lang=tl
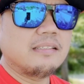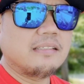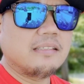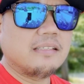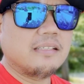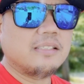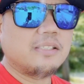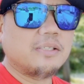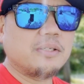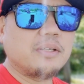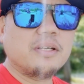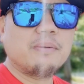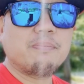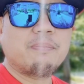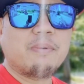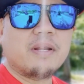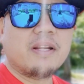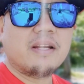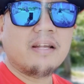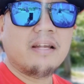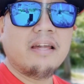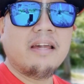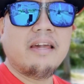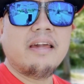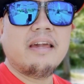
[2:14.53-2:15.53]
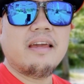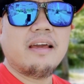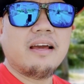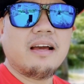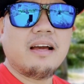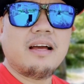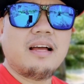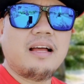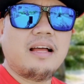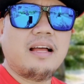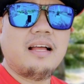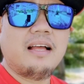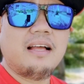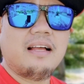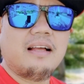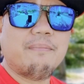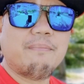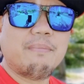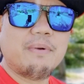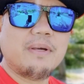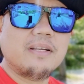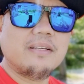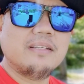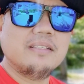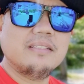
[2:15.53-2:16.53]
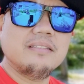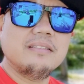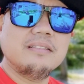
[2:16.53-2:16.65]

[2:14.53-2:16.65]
Kasi nga parang eh, parang